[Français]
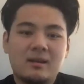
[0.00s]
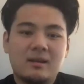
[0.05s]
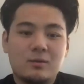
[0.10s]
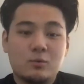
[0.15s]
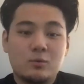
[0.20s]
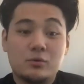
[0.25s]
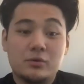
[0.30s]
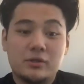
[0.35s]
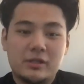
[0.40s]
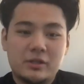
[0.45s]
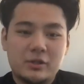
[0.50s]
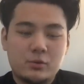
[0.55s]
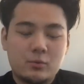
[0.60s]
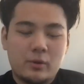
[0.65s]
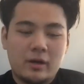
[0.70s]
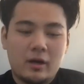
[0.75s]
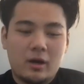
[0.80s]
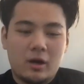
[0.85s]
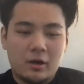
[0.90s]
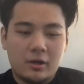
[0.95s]
où j'ai
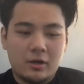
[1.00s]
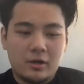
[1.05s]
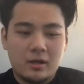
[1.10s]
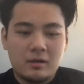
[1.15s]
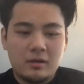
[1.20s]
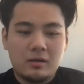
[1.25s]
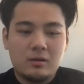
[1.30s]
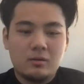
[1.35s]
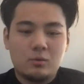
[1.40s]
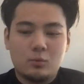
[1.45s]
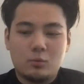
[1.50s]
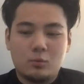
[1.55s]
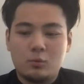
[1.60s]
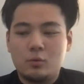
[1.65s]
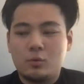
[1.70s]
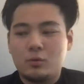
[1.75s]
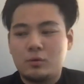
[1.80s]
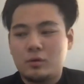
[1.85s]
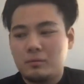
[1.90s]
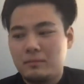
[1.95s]
joué un
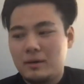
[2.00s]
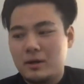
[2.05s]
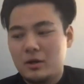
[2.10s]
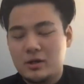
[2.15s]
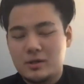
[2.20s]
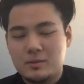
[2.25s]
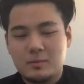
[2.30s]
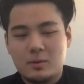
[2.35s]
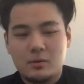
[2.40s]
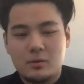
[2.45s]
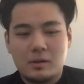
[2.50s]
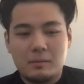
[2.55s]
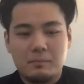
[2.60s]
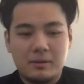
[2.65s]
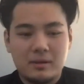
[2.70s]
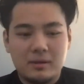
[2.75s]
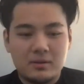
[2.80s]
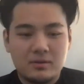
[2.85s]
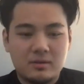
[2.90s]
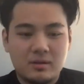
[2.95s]
an. malheureusement, on a
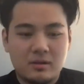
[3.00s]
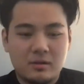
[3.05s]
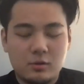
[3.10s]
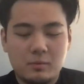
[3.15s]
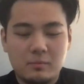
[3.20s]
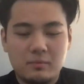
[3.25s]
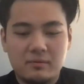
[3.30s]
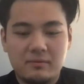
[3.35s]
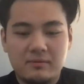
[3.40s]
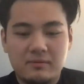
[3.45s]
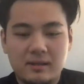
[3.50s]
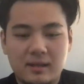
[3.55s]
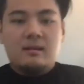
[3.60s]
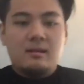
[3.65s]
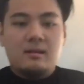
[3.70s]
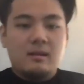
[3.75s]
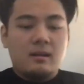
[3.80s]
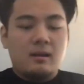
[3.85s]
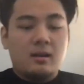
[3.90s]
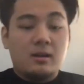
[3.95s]
perdu en demi-finale.
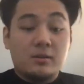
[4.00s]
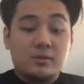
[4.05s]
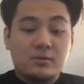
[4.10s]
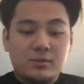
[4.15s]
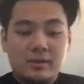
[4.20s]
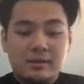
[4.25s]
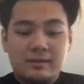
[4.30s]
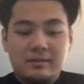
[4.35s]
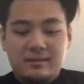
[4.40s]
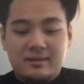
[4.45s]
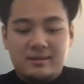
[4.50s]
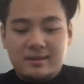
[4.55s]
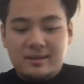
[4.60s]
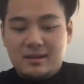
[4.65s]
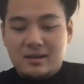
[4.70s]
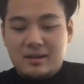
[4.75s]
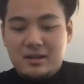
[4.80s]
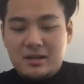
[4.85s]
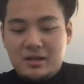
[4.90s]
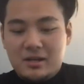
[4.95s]
Ensuite,
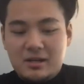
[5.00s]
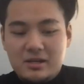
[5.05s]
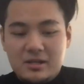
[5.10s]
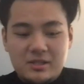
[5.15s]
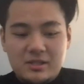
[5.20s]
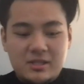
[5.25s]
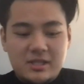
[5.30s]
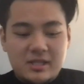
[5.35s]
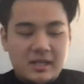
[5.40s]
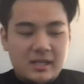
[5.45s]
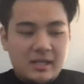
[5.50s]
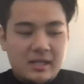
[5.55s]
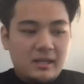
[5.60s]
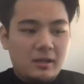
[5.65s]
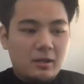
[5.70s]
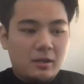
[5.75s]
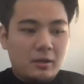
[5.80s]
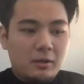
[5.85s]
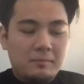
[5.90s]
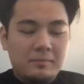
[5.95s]
euh,
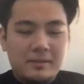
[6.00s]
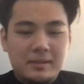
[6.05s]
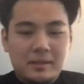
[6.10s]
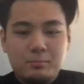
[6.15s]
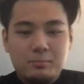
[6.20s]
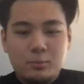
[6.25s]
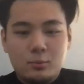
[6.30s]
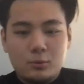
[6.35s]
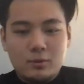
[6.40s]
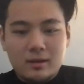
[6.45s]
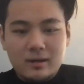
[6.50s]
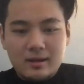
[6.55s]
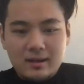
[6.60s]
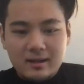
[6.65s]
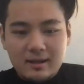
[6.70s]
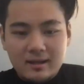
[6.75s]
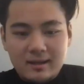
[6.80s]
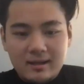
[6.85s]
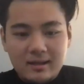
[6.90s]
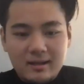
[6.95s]
j'ai opté pour
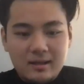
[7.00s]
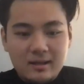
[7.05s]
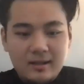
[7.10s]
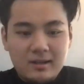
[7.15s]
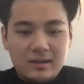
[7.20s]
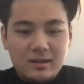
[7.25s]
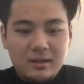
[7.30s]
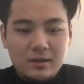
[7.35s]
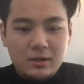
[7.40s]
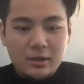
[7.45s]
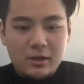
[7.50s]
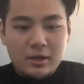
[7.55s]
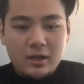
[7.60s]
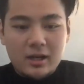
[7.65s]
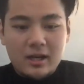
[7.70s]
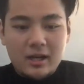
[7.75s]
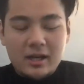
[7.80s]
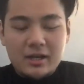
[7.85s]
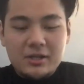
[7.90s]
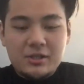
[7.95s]
euh, le
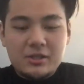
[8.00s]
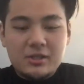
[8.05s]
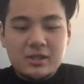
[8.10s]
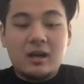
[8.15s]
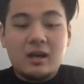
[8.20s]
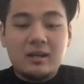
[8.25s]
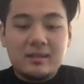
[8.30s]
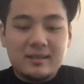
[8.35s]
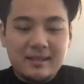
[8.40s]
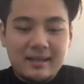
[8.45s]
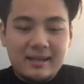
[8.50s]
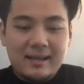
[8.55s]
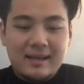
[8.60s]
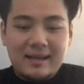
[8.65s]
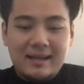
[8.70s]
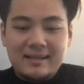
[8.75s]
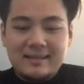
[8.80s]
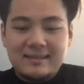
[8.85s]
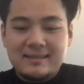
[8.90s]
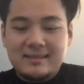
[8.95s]
collège André
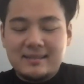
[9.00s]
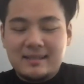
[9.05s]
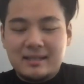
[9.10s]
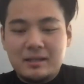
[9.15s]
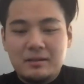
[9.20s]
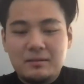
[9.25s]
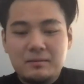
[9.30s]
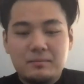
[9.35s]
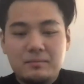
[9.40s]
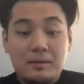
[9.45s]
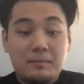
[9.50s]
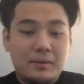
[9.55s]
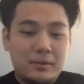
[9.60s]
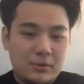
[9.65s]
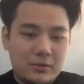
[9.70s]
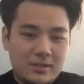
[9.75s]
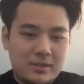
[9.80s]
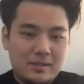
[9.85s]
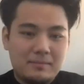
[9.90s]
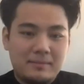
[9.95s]
Grasset à ma
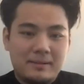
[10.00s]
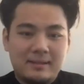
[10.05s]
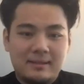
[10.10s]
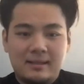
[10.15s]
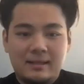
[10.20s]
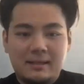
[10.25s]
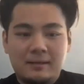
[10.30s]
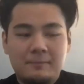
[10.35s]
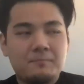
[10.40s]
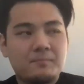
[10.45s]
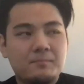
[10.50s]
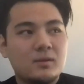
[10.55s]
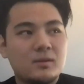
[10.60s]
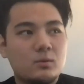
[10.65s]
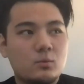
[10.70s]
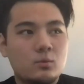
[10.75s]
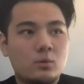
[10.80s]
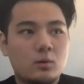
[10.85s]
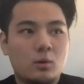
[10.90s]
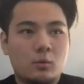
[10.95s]
deuxième année,
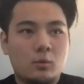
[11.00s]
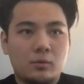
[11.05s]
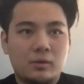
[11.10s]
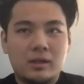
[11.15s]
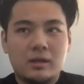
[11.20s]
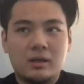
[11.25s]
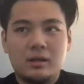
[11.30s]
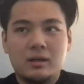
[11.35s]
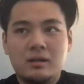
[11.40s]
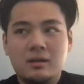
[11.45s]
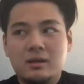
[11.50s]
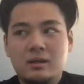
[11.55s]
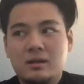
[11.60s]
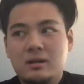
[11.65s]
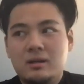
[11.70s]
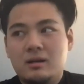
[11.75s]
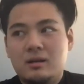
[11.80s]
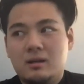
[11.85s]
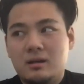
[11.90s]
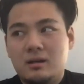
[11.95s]
où on a
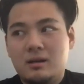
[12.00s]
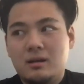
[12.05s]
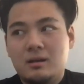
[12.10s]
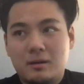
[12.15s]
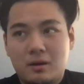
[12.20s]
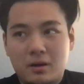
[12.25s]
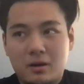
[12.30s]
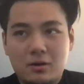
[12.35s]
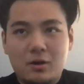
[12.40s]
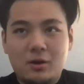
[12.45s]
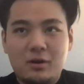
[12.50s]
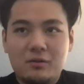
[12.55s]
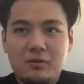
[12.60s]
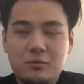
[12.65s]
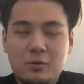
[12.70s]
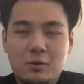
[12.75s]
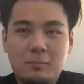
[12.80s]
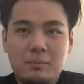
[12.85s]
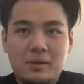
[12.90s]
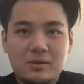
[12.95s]
encore une
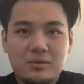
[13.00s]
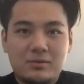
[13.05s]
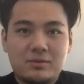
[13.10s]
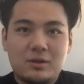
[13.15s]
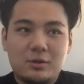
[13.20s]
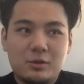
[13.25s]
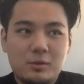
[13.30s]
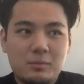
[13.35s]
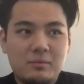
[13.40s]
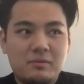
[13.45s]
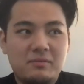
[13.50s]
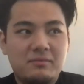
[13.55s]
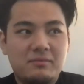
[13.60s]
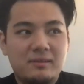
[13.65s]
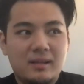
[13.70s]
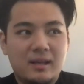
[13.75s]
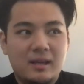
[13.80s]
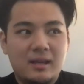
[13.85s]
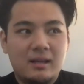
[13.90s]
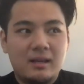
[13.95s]
fois perdu en
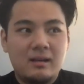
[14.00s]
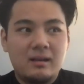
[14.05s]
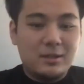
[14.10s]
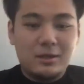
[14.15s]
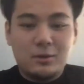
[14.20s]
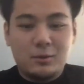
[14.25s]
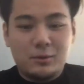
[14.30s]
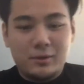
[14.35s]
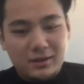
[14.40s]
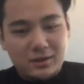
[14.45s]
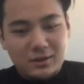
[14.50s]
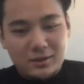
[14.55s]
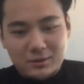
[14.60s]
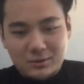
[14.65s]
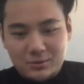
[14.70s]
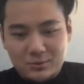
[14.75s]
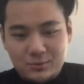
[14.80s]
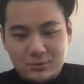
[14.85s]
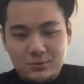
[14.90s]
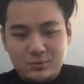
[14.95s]
demi-finale. On est
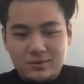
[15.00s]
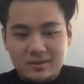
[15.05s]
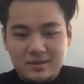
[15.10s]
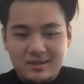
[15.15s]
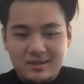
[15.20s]
rendu